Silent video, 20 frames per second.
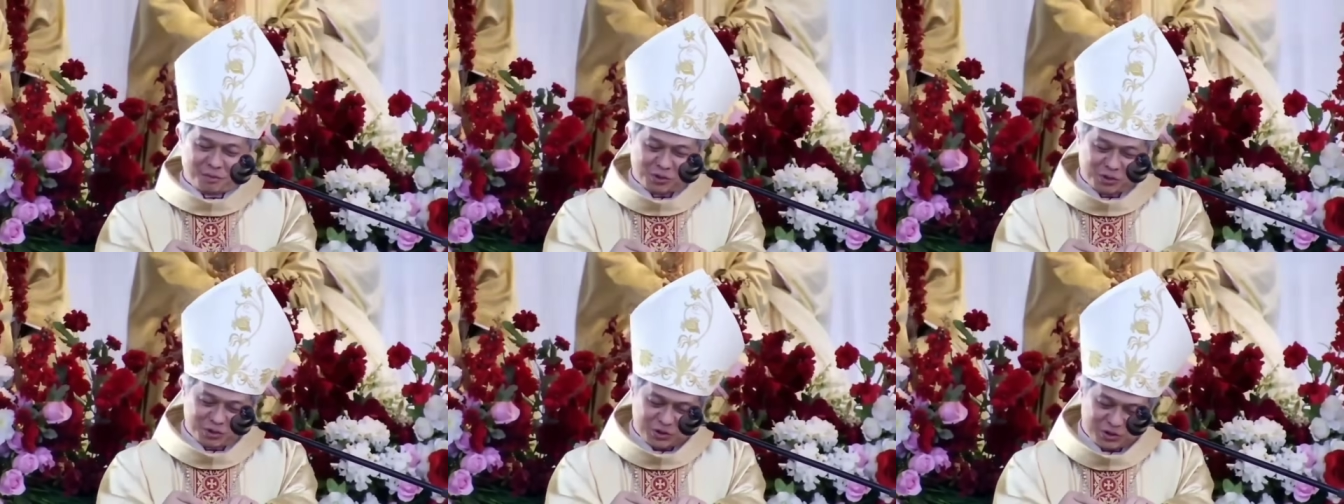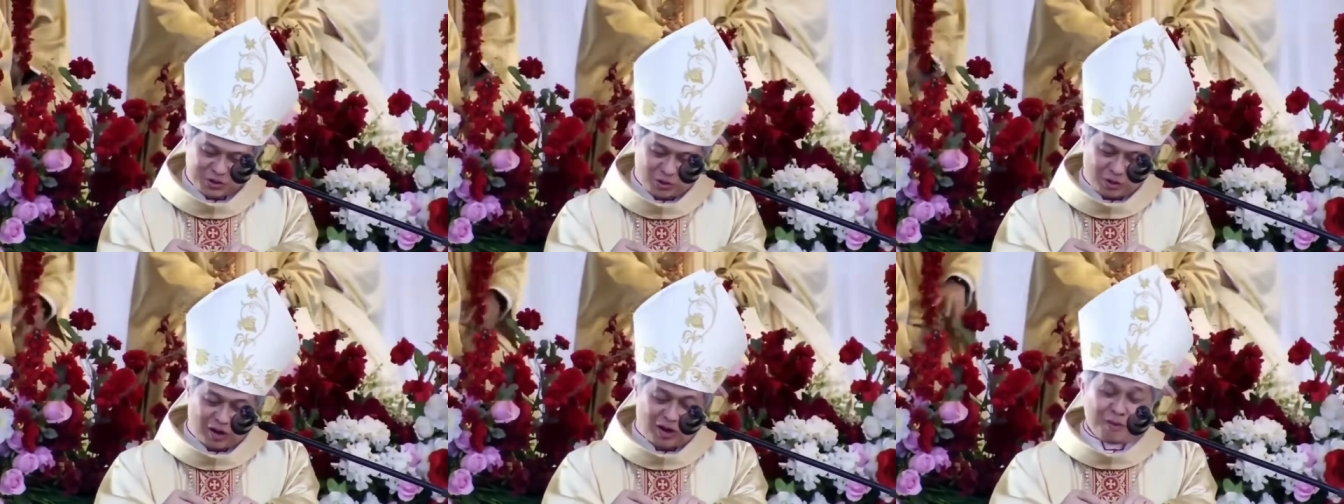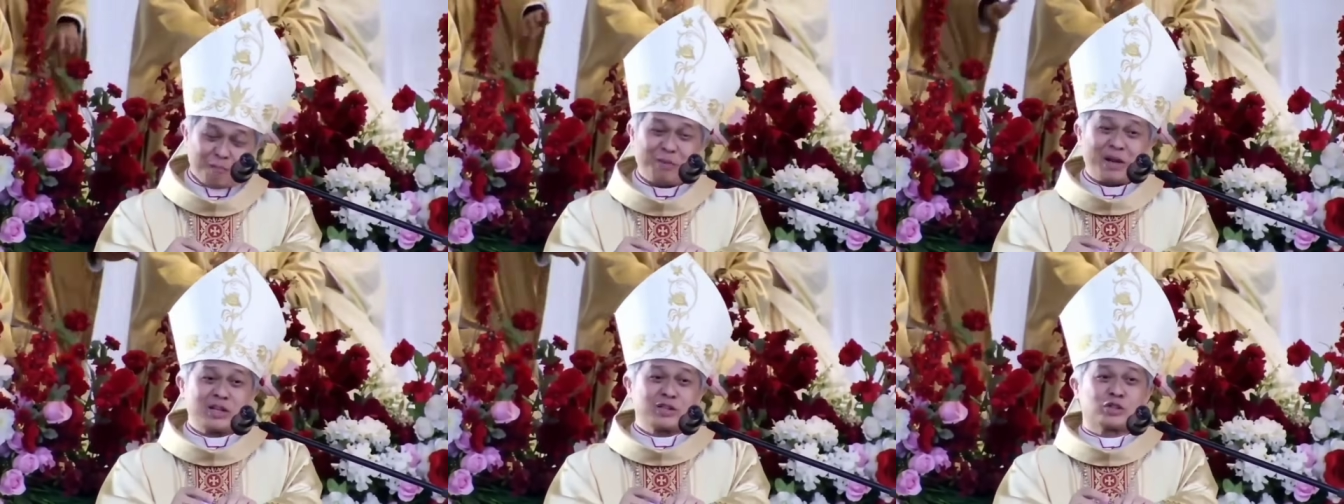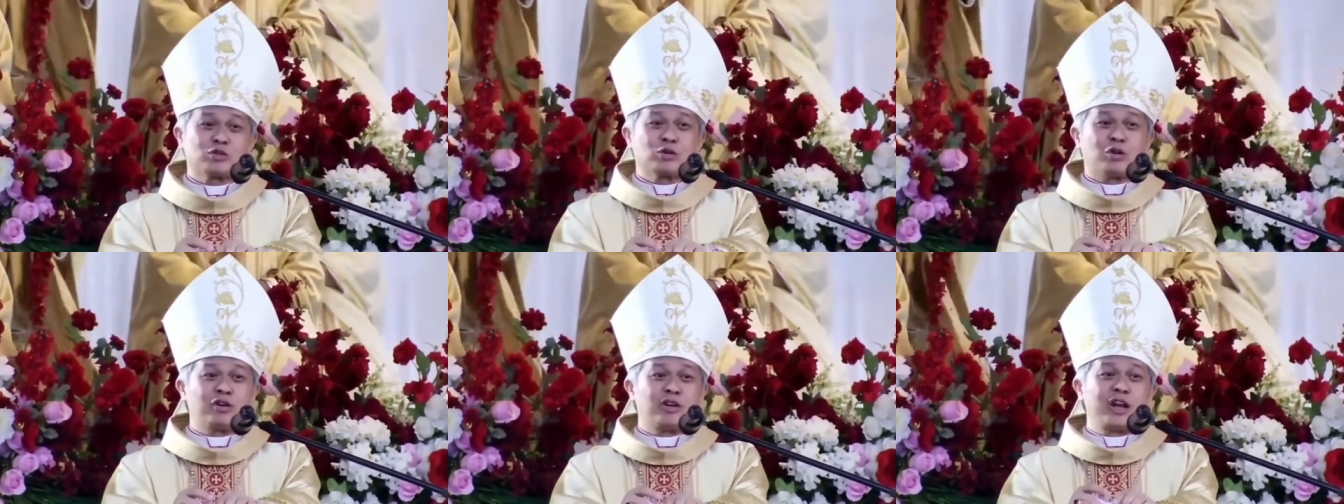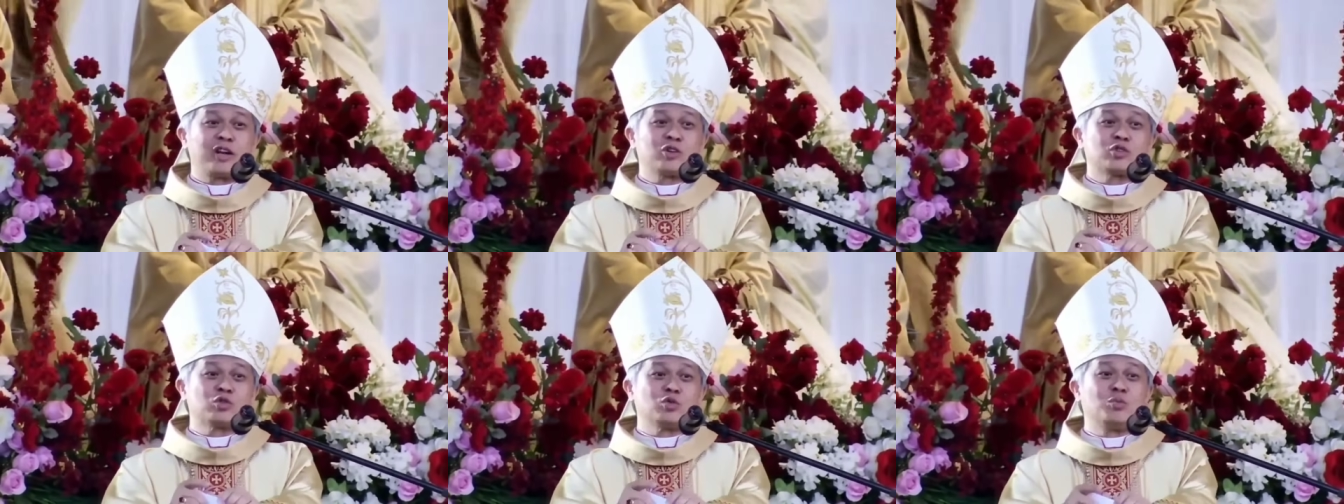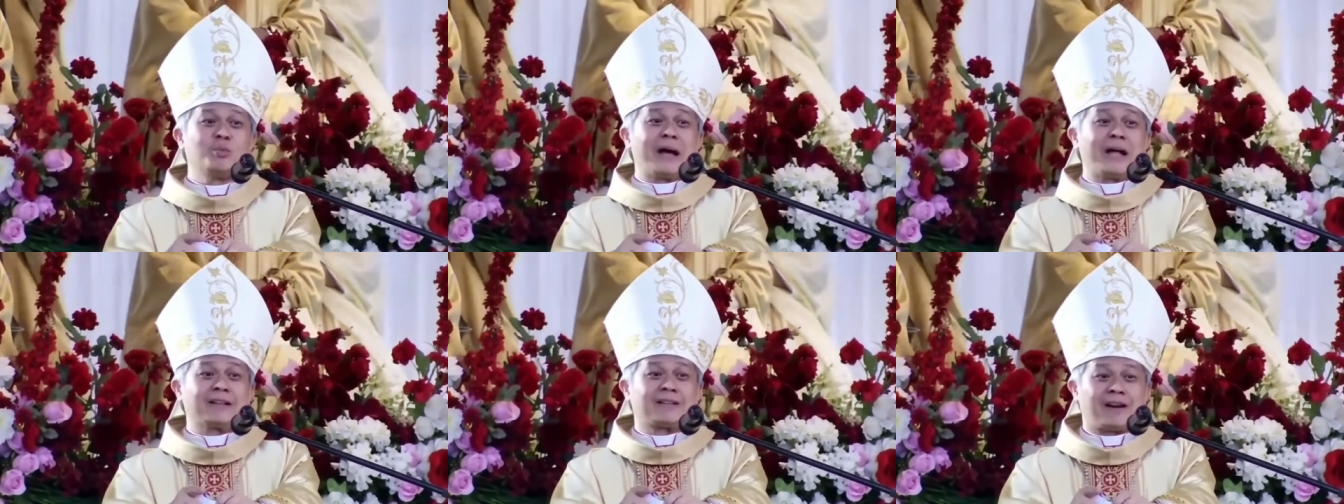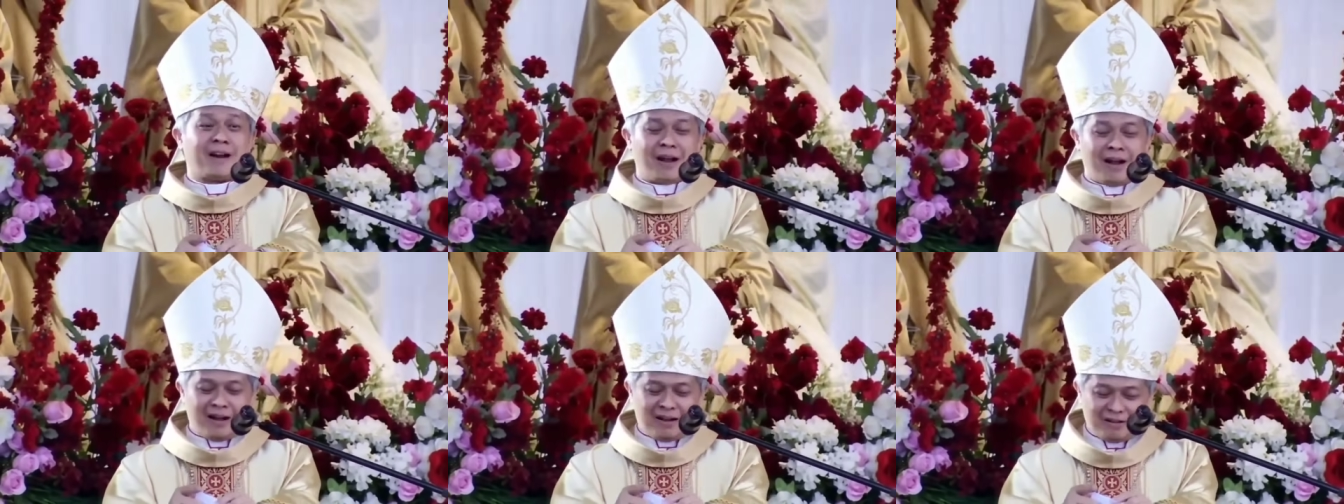seorang pastor dari
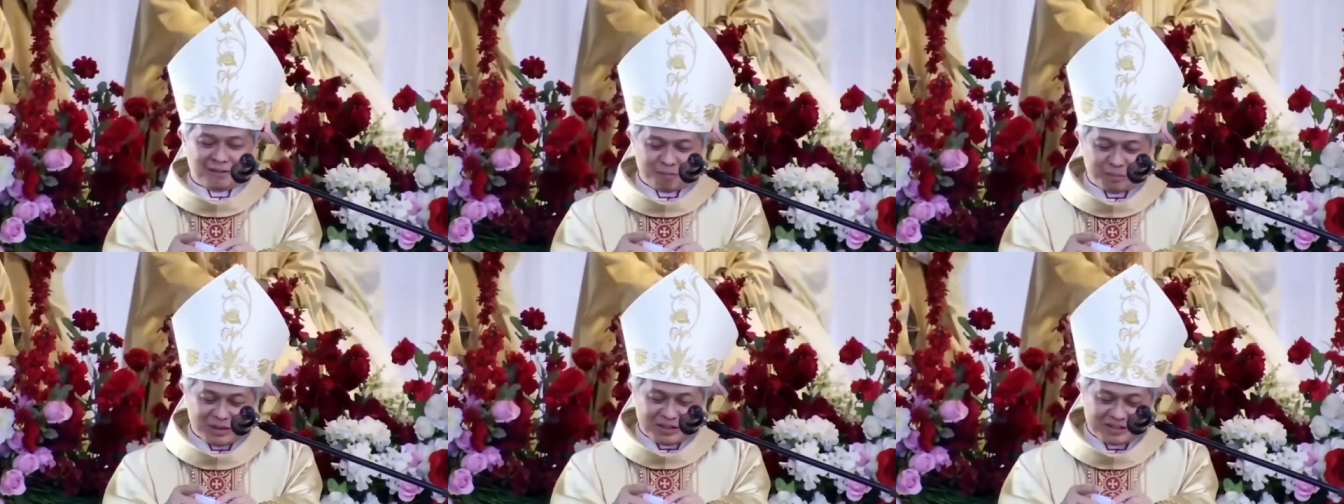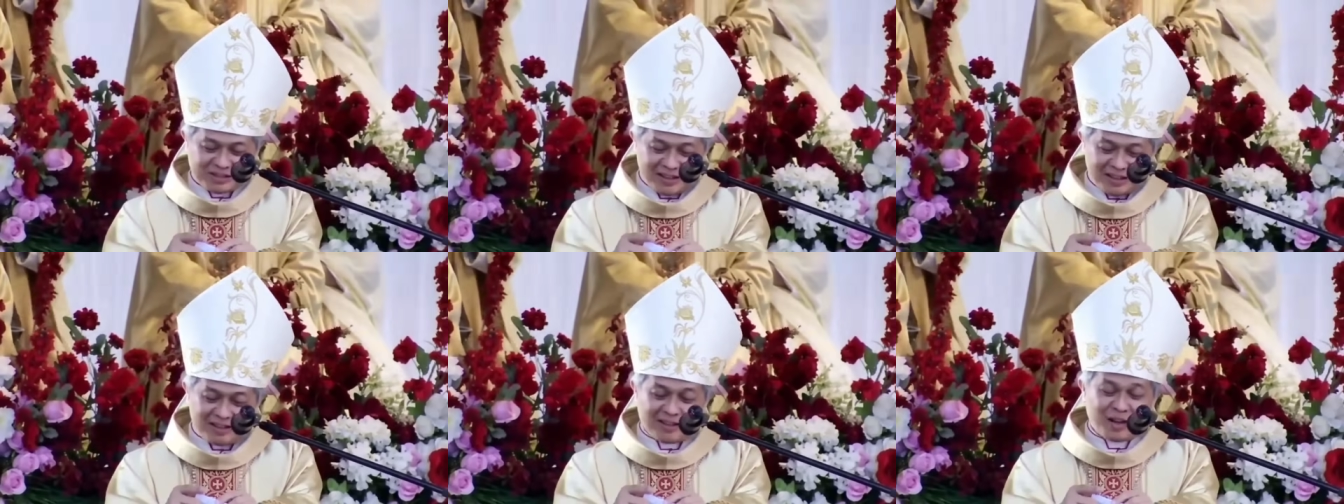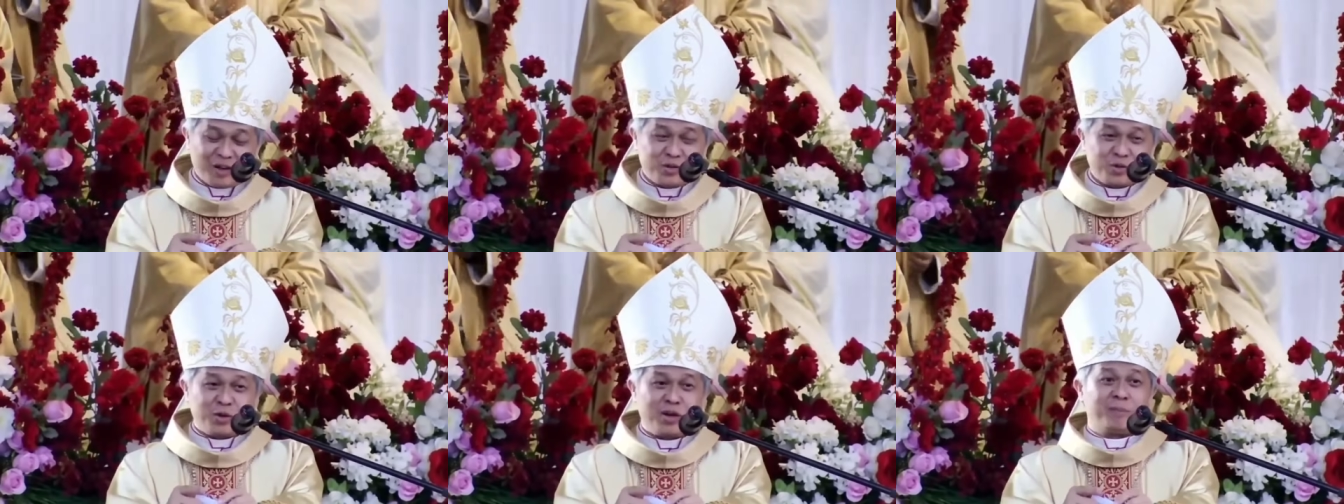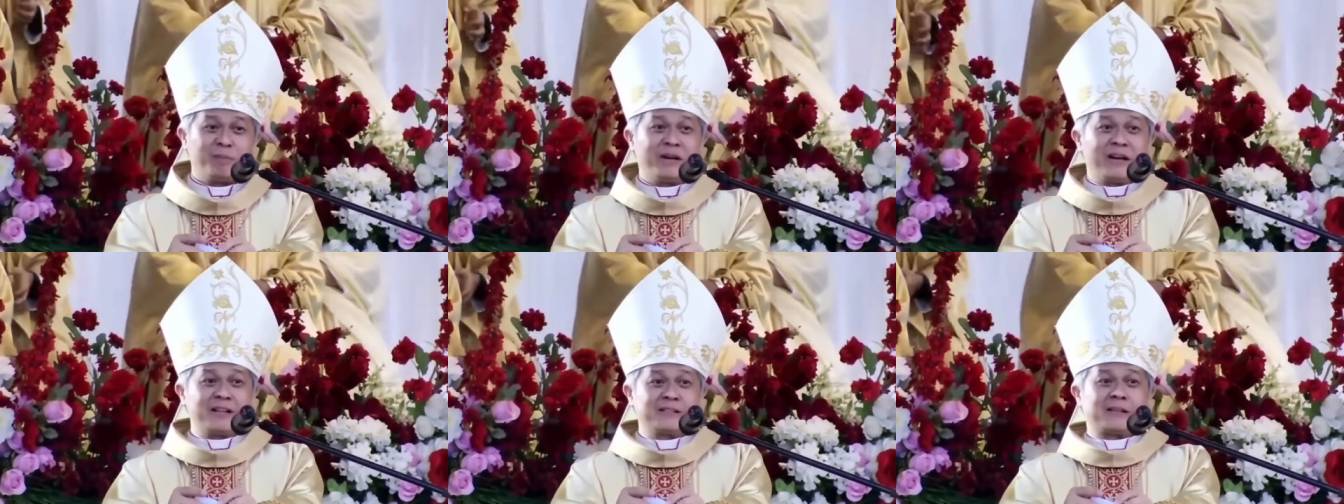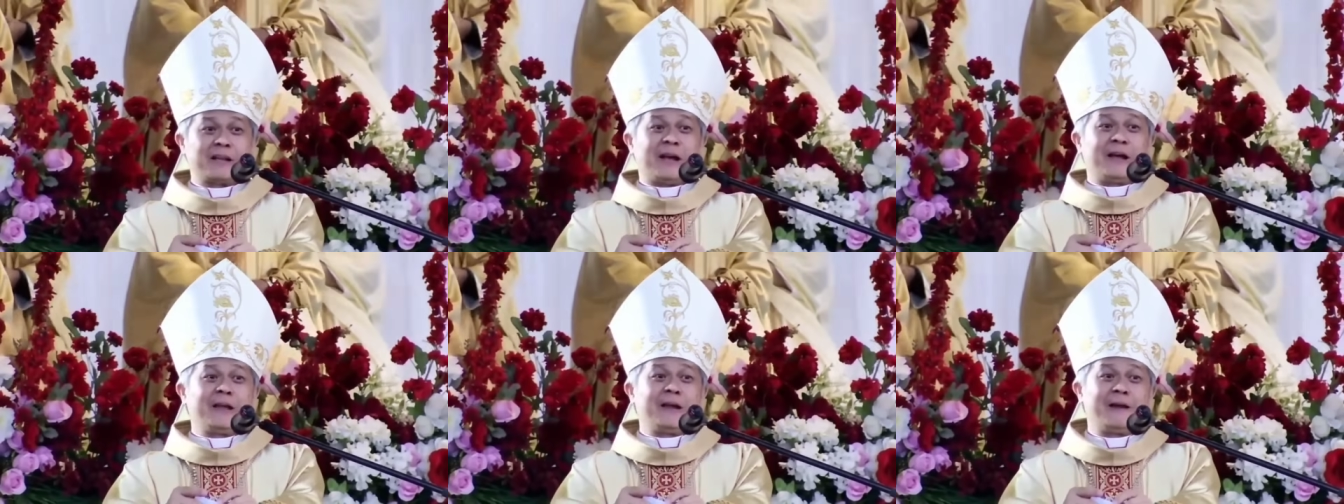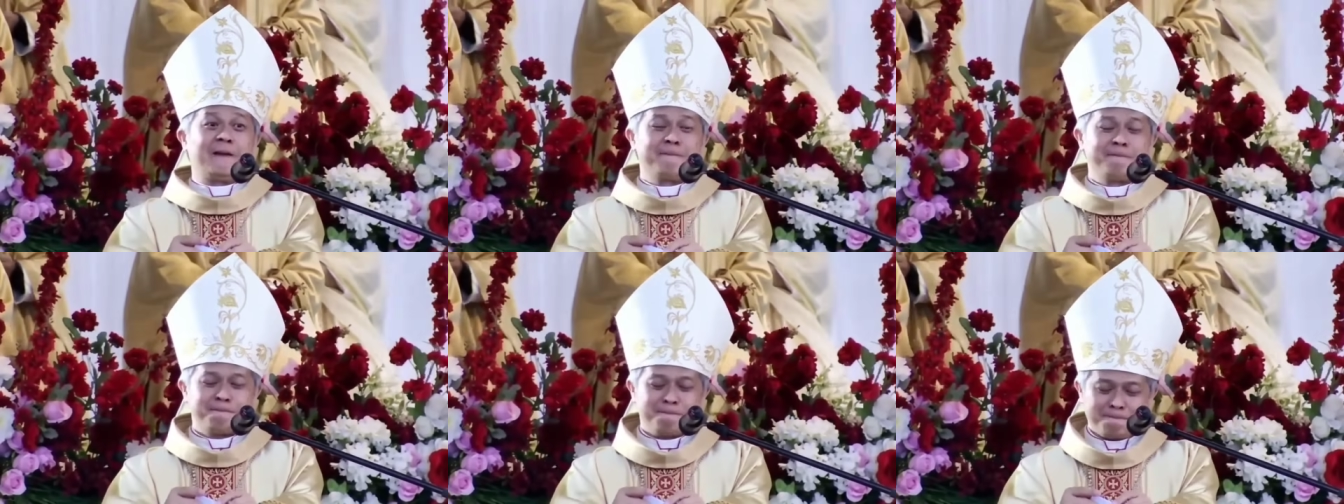Sumatera bercerita juga pada saya.